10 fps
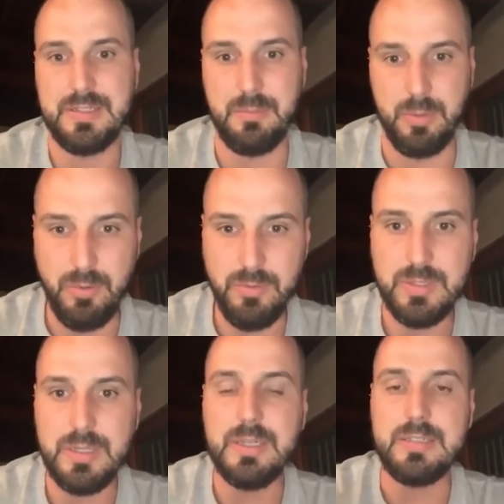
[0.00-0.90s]
Tá
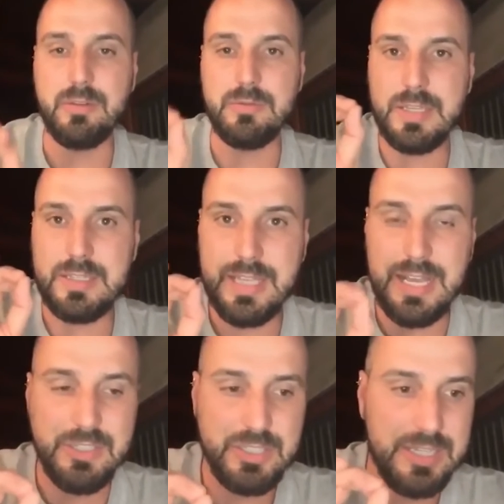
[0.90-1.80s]
bom? Então tem que ter
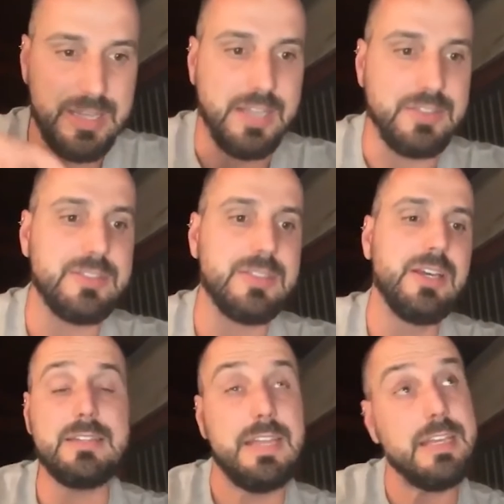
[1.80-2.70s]
agilidade.
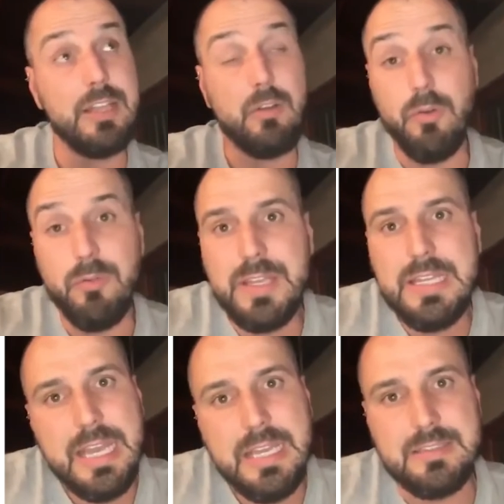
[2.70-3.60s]
Tem que ter
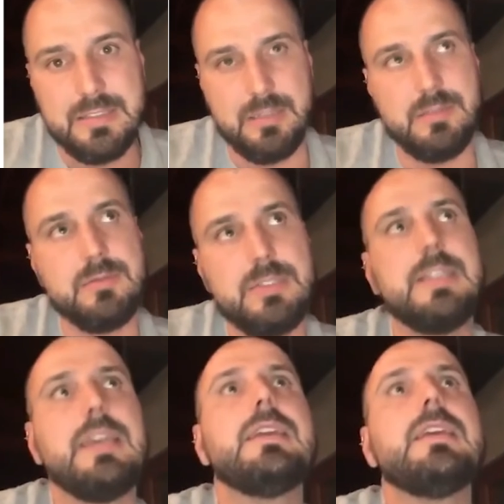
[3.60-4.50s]
conveniência. Você
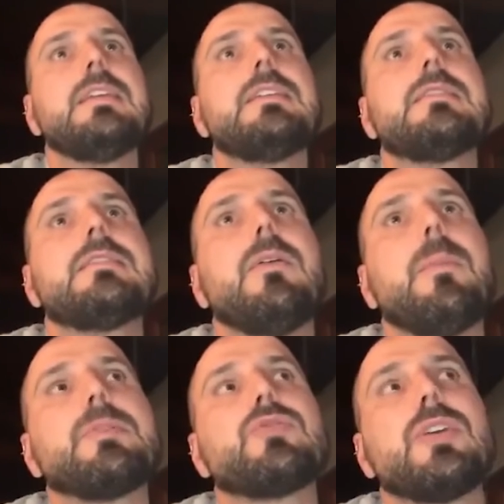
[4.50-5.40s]
tem que ser uma
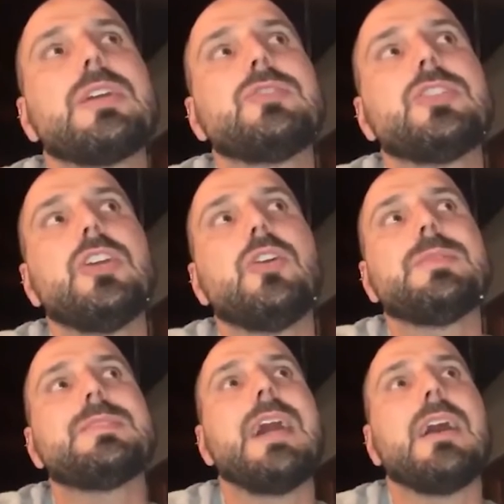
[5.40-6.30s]
pessoa que tira
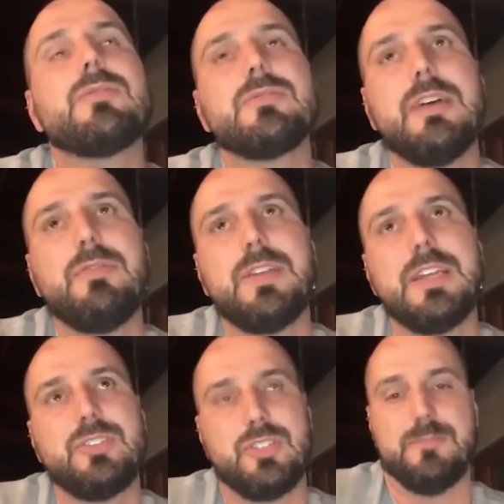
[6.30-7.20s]
obstáculos da
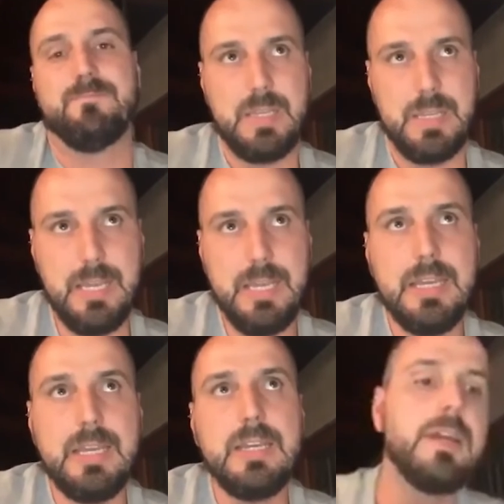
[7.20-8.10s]
frente,
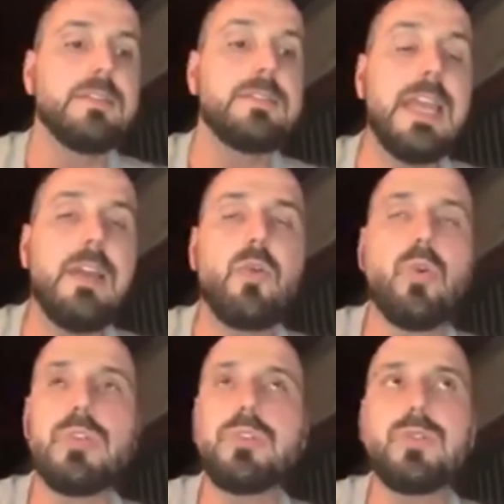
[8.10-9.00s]
né? Sem
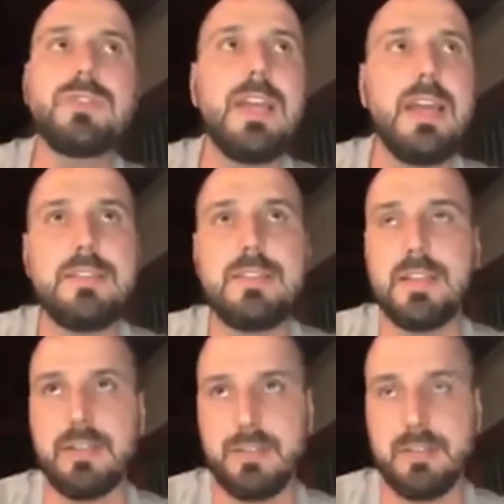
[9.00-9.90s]
custos
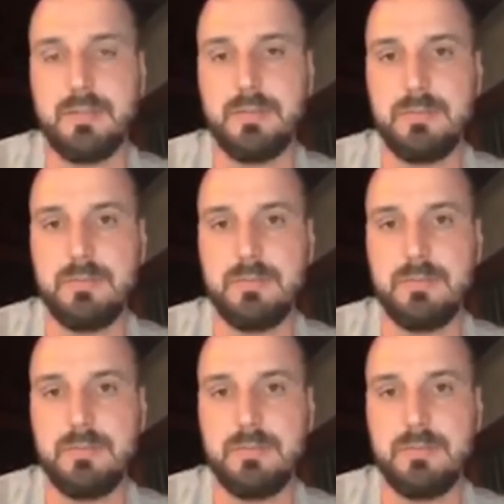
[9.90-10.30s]
extras.